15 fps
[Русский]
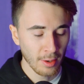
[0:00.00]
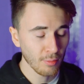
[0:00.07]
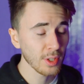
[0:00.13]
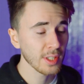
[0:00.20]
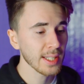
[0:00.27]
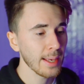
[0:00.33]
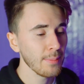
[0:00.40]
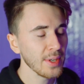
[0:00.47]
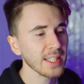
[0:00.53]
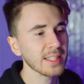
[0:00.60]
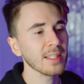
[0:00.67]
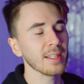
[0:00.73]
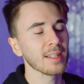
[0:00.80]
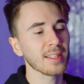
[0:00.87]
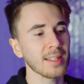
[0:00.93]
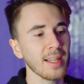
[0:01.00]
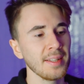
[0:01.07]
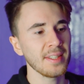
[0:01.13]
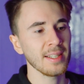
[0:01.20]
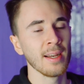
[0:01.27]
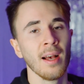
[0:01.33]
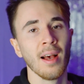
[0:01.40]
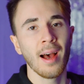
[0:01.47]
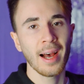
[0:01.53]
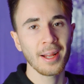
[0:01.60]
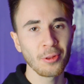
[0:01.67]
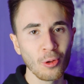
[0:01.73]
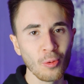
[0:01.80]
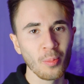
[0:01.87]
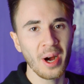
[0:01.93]
Вы заметили, кстати,
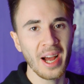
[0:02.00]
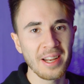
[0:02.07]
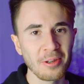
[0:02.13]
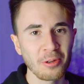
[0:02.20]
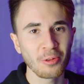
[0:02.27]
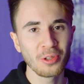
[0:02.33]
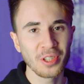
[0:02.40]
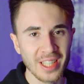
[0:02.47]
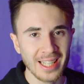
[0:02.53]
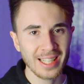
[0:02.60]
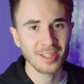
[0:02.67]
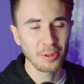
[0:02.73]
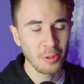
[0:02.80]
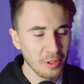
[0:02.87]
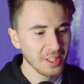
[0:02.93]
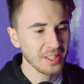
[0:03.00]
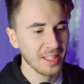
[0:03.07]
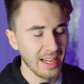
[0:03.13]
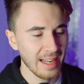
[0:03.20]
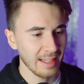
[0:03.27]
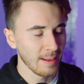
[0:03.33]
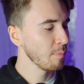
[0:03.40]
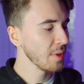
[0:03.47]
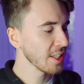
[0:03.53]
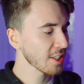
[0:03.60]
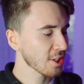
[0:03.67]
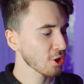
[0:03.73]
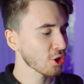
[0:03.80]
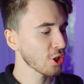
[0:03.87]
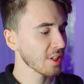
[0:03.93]
одну маленькую интересную деталь.
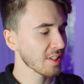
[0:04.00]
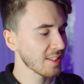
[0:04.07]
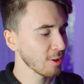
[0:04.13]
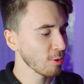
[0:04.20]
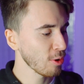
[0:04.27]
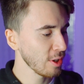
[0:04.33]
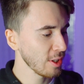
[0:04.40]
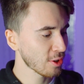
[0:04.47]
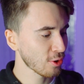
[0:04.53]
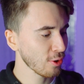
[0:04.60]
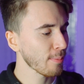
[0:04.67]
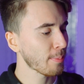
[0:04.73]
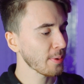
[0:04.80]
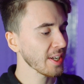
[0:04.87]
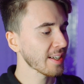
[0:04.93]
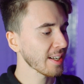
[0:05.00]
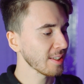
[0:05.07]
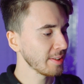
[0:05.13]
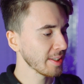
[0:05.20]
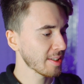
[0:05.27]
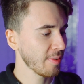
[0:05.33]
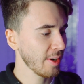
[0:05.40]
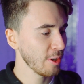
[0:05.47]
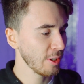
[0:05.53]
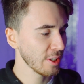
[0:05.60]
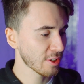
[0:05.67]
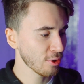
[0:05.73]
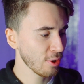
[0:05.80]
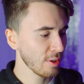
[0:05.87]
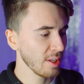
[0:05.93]
Мисс Шерстяное лицо прикрыла свое
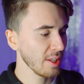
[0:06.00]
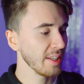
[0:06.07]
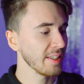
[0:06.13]
лицо